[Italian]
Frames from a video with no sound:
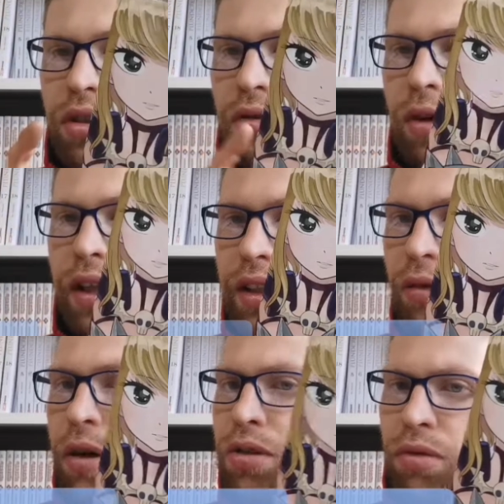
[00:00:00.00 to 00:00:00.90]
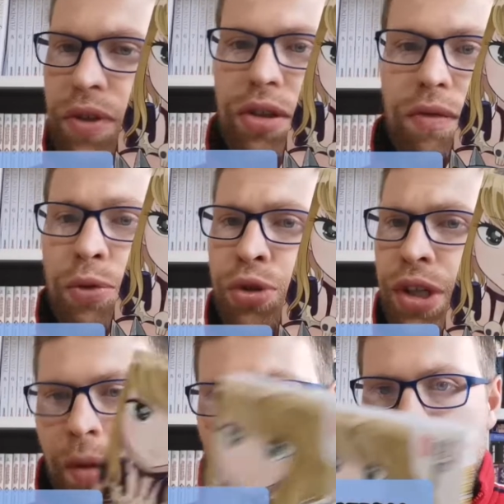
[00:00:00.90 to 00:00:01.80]
0,50 questo video vi
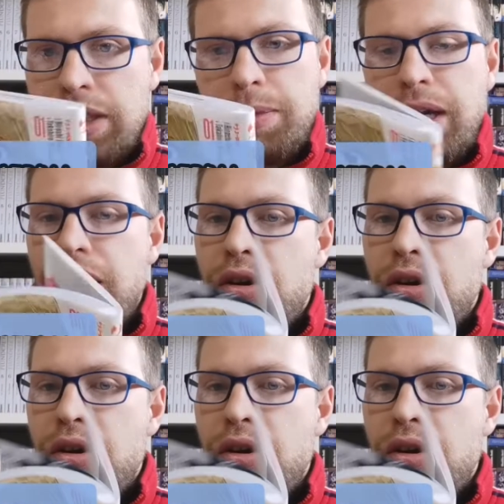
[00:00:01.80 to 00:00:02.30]
uscirà più avanti perché